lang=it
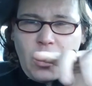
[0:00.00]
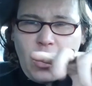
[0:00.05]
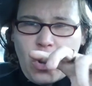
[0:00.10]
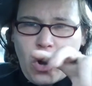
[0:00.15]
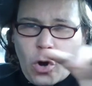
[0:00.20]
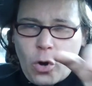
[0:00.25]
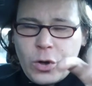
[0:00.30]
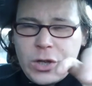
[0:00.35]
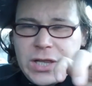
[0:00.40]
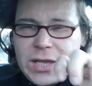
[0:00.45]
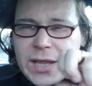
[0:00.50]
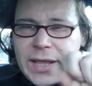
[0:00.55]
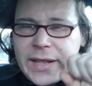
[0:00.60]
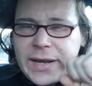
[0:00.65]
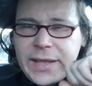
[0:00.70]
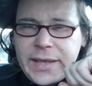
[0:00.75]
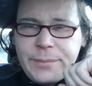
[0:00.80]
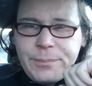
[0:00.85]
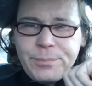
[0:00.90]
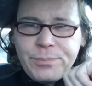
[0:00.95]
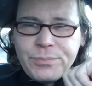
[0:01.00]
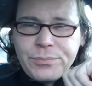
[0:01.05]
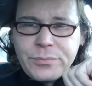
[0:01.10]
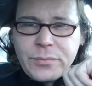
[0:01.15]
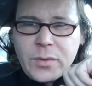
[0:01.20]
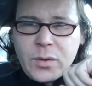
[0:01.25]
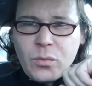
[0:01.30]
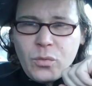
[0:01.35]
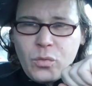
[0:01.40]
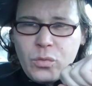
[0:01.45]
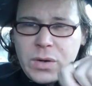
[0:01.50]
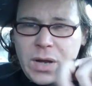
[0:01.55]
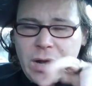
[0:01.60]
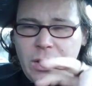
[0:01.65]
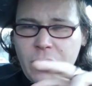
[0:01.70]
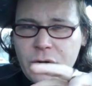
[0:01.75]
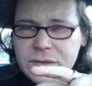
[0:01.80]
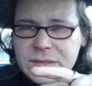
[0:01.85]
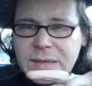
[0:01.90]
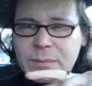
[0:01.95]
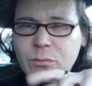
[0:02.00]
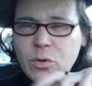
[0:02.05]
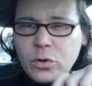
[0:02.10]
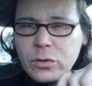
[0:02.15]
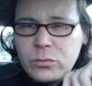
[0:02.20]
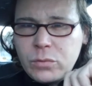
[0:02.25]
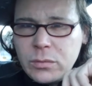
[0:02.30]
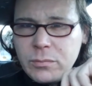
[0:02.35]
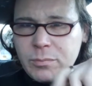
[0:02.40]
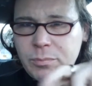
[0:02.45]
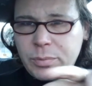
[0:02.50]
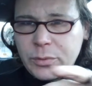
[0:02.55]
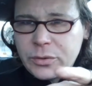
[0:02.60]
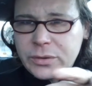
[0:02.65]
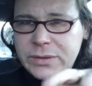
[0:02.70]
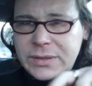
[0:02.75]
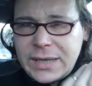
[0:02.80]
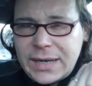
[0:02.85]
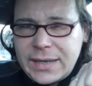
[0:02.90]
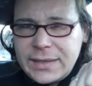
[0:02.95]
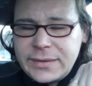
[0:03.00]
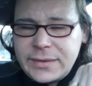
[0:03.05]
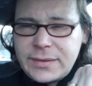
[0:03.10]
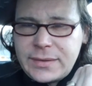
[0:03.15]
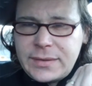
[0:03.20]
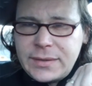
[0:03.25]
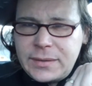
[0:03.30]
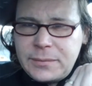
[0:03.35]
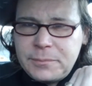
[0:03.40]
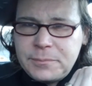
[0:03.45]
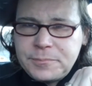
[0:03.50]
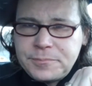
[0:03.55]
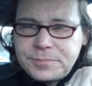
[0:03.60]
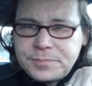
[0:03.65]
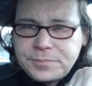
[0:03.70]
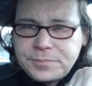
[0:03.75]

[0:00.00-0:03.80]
cogliere una cosa molto importante.